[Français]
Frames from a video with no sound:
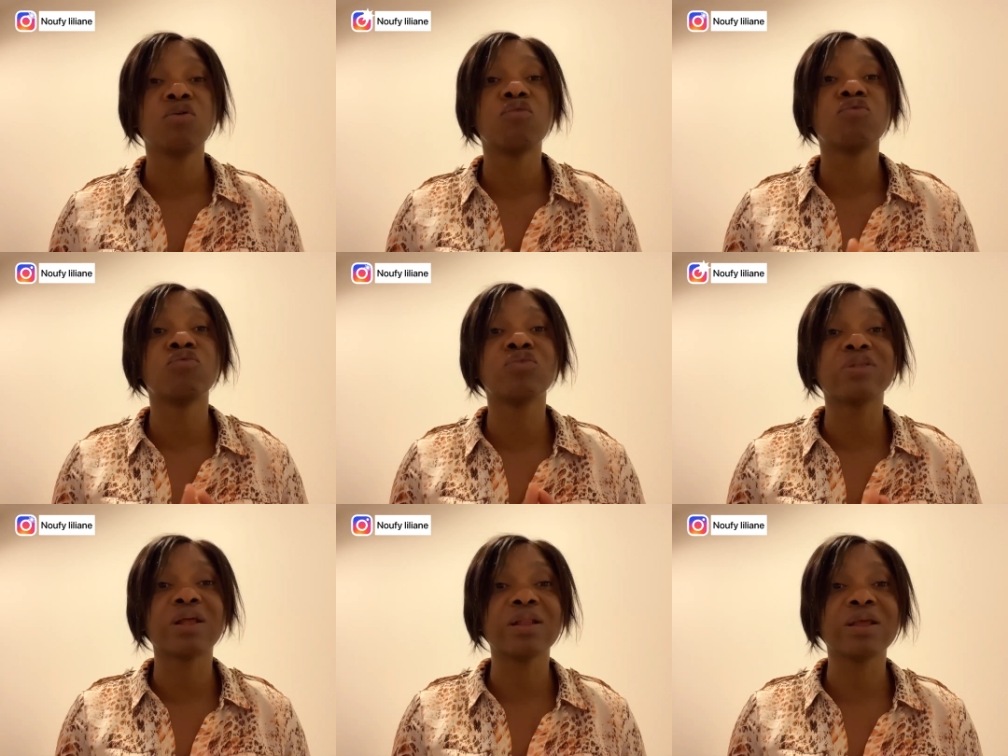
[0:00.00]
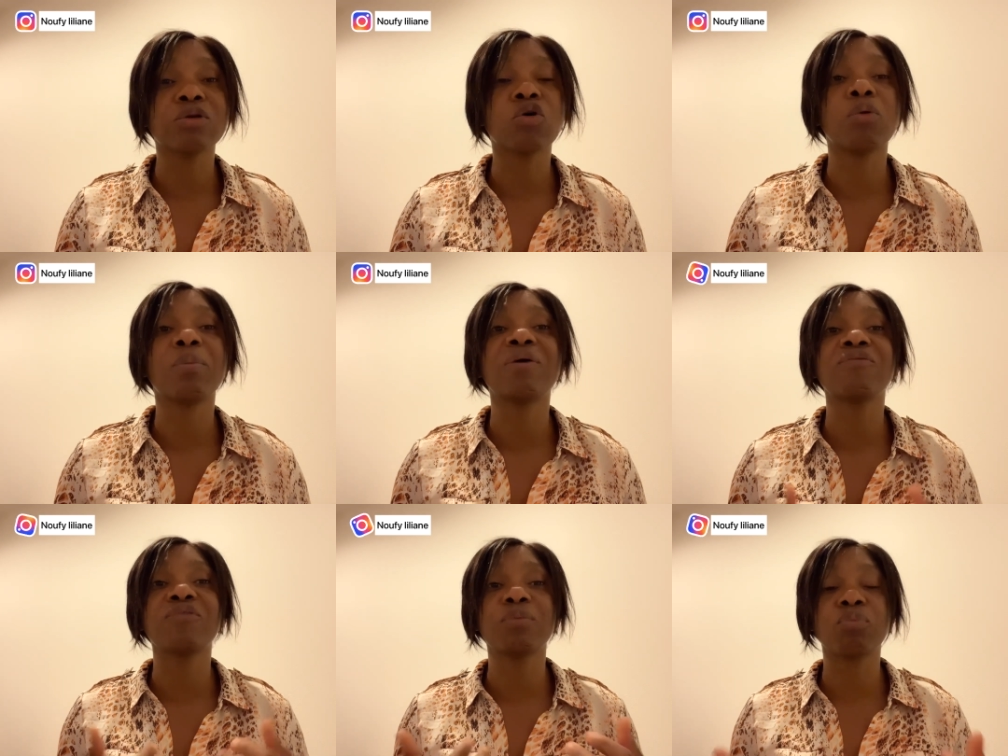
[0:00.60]
Vous allez
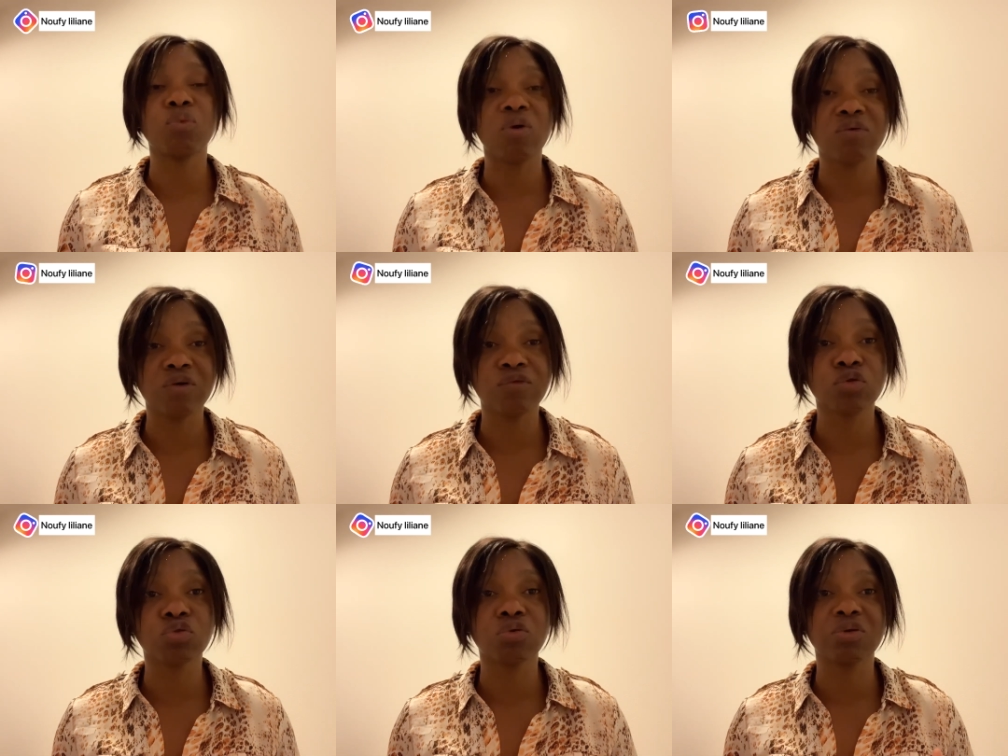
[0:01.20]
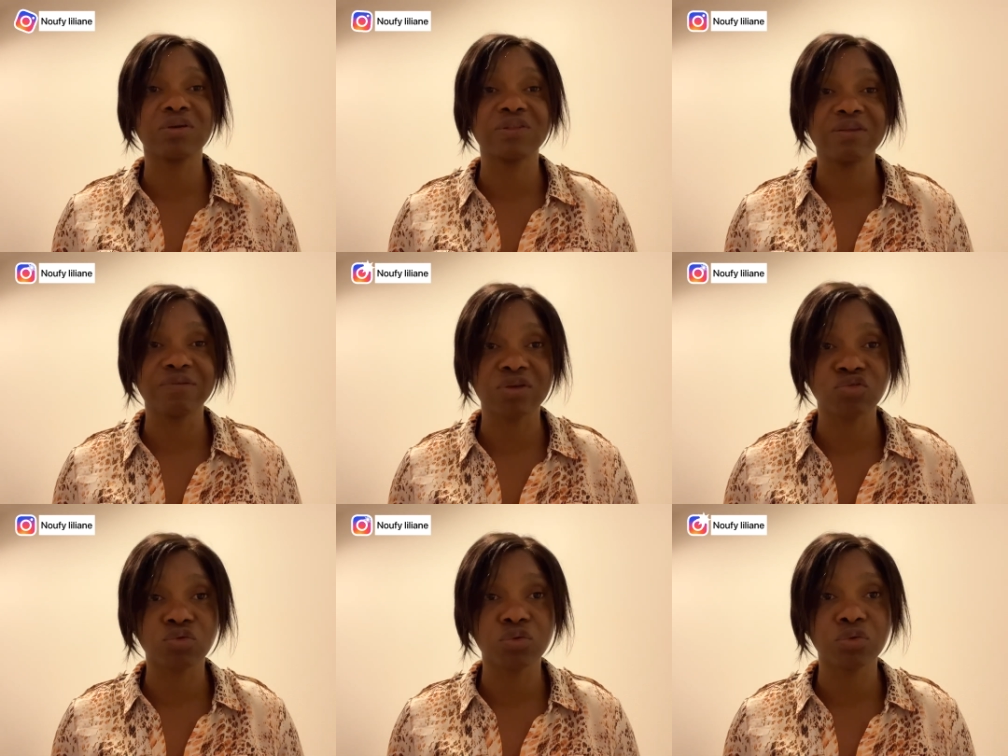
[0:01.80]
comment faire pour avoir votre
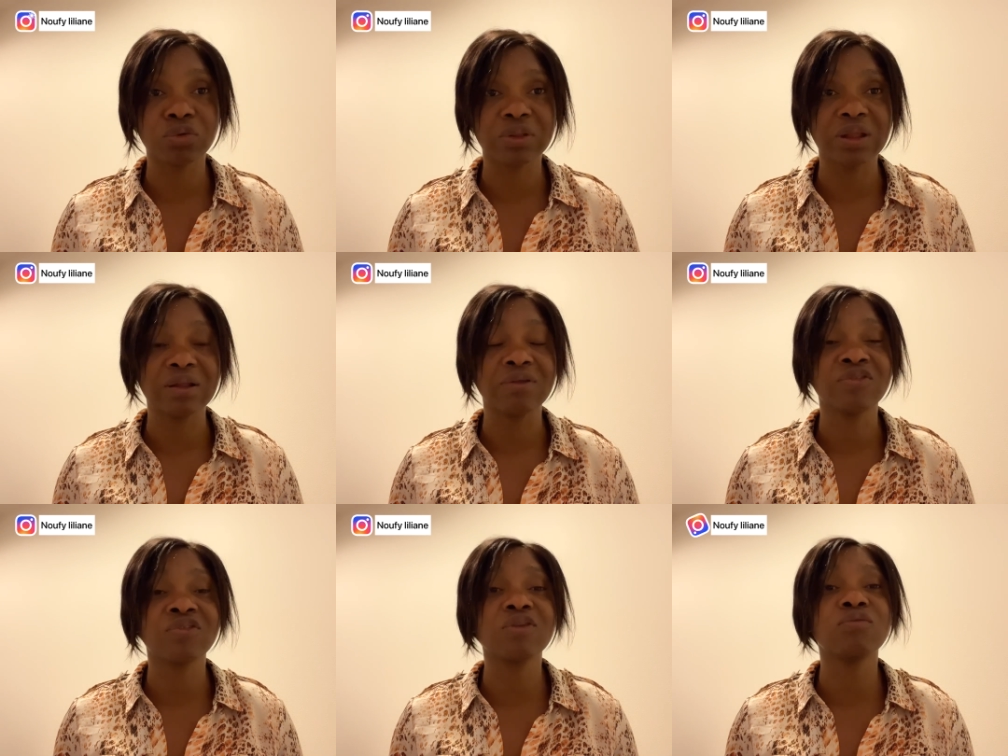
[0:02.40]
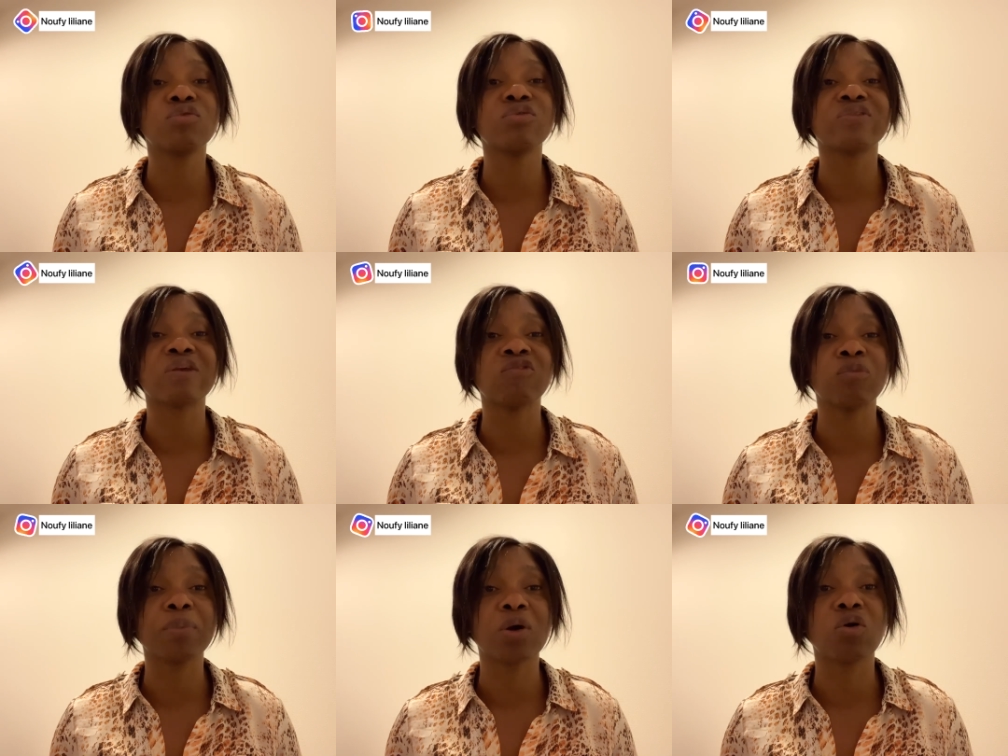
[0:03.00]
réservation d'hôtel Si vous ne
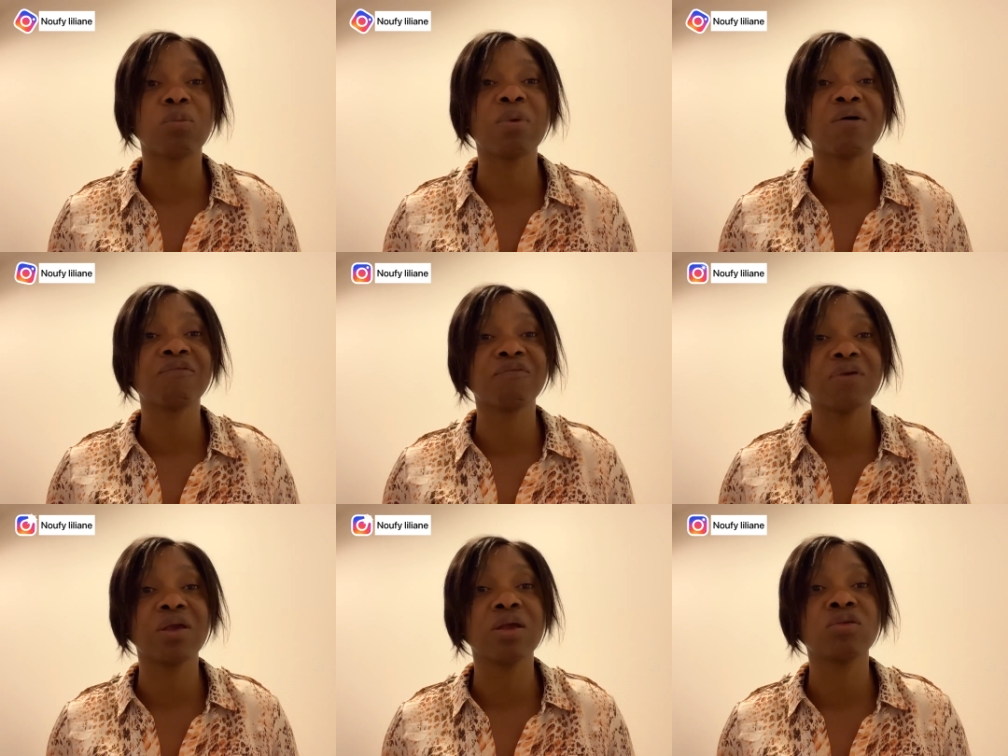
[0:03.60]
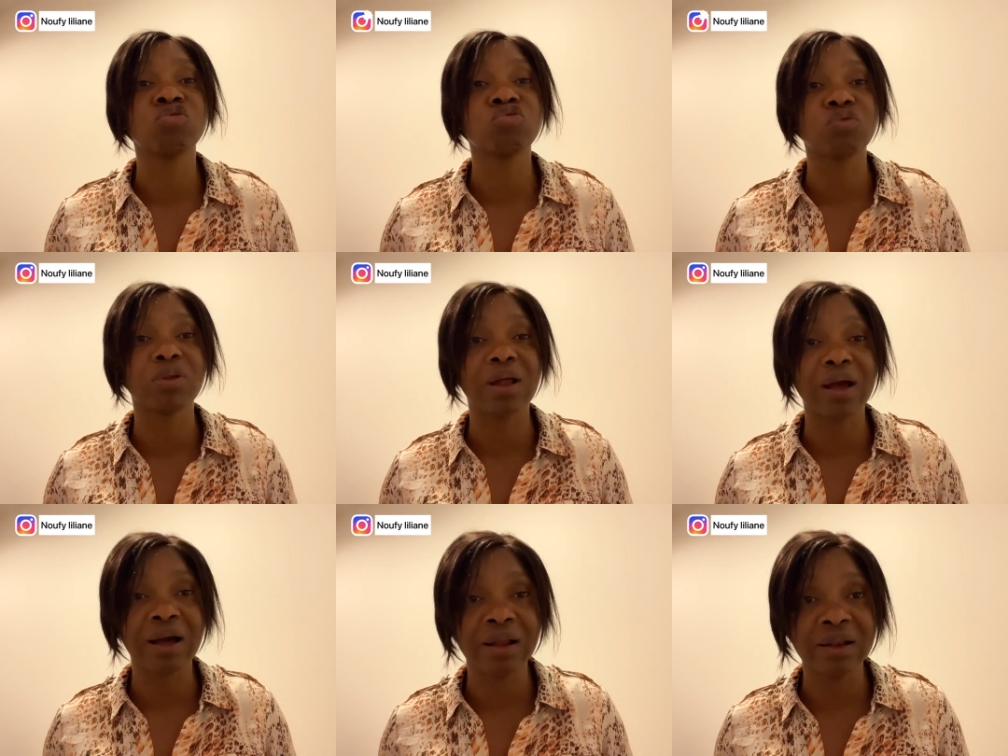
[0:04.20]
savez pas comment faire
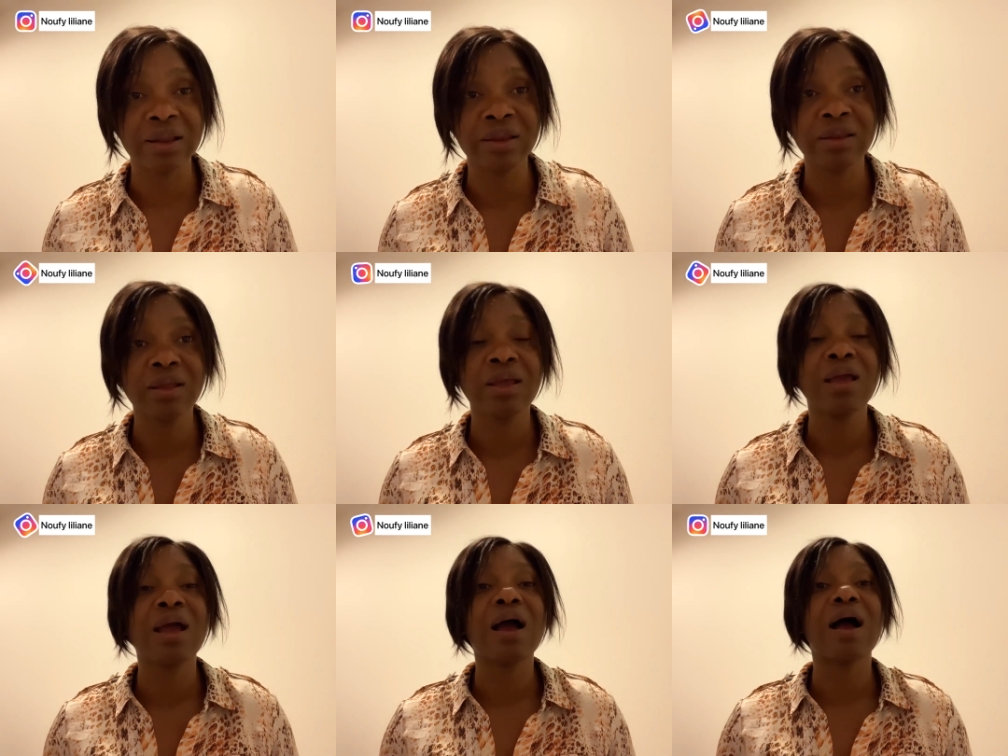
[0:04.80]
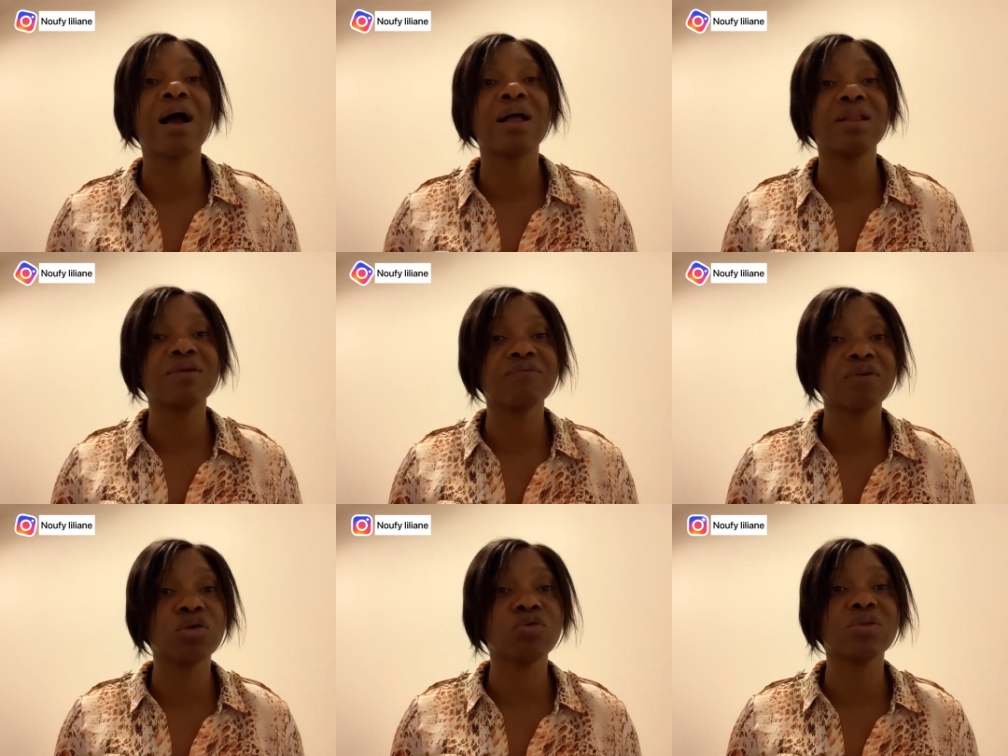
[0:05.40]
cela en ligne, allez
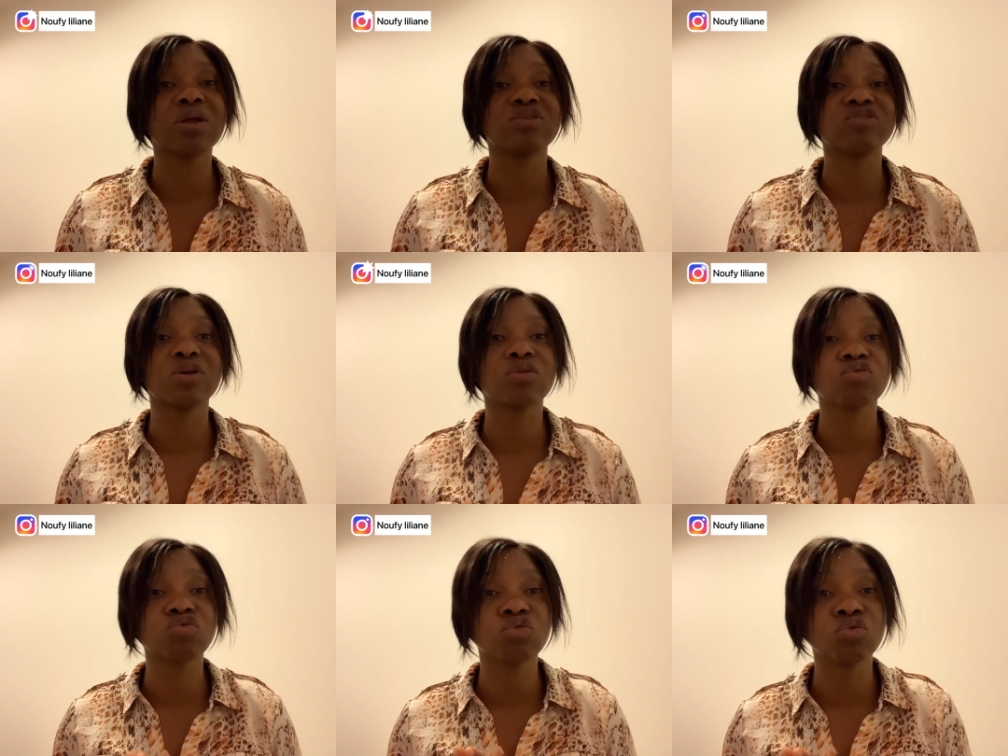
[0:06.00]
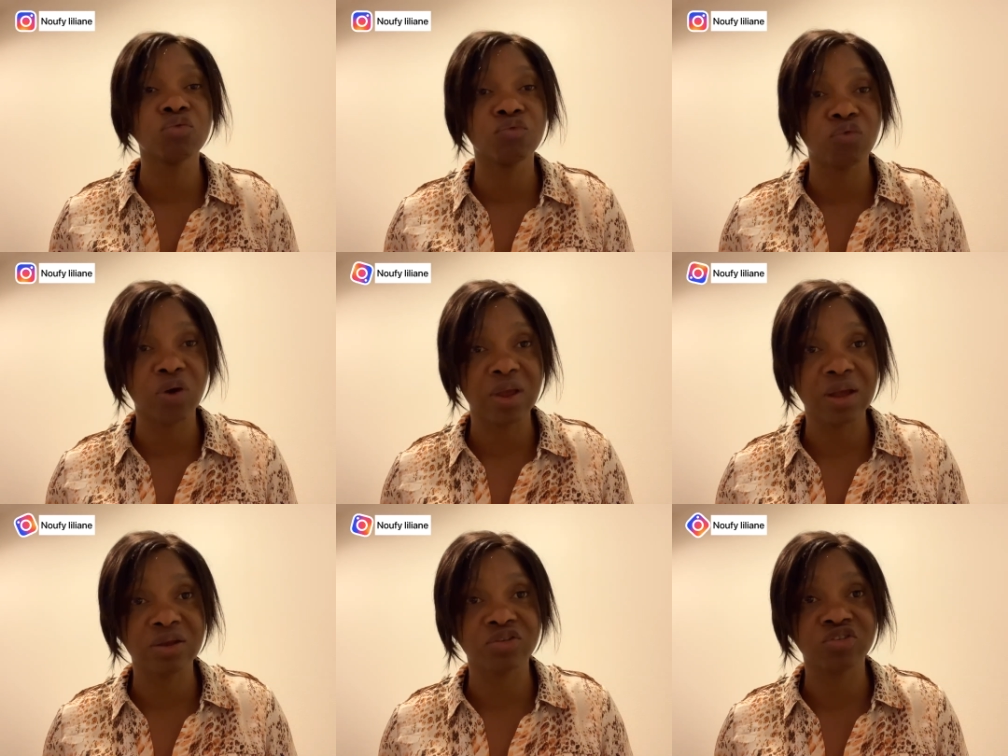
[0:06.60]
vers une agence de
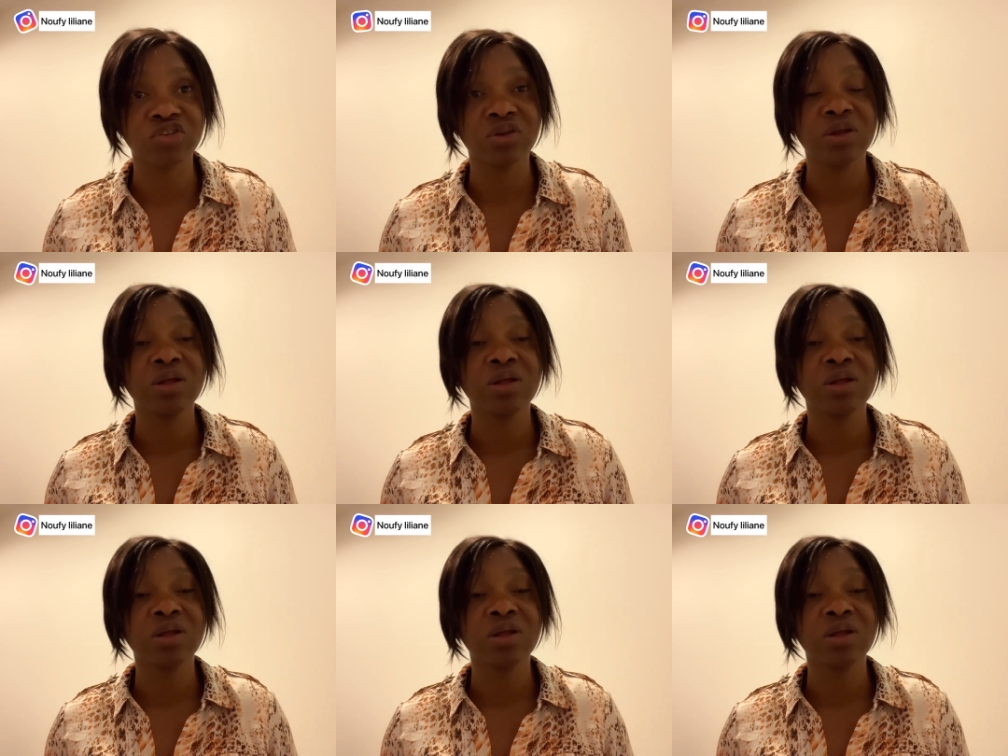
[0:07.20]
voyage